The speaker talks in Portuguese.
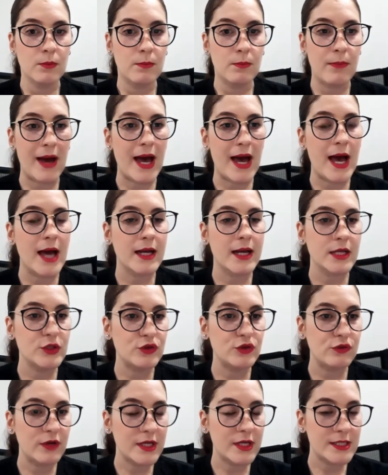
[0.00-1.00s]
para
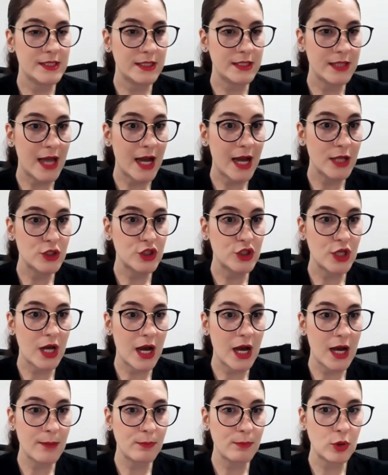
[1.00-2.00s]
diversidade
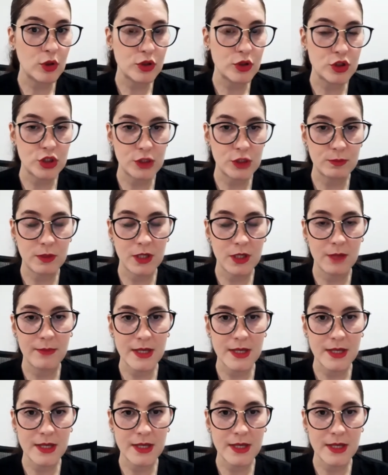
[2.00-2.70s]
aplotípica,